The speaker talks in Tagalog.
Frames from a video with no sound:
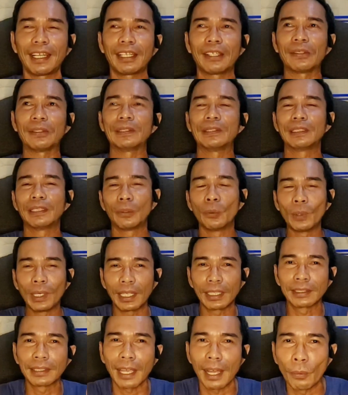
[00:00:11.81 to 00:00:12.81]
At ano,
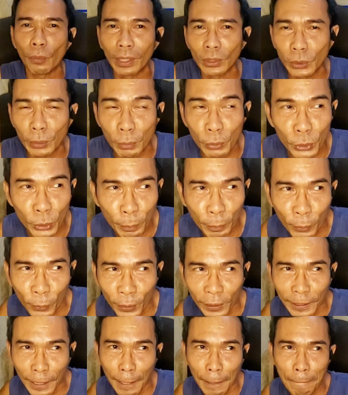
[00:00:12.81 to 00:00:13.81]
walang sawang
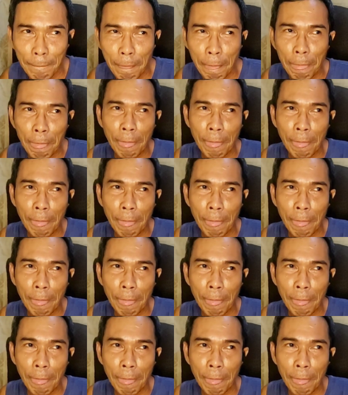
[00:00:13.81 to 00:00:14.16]
sumusuporta.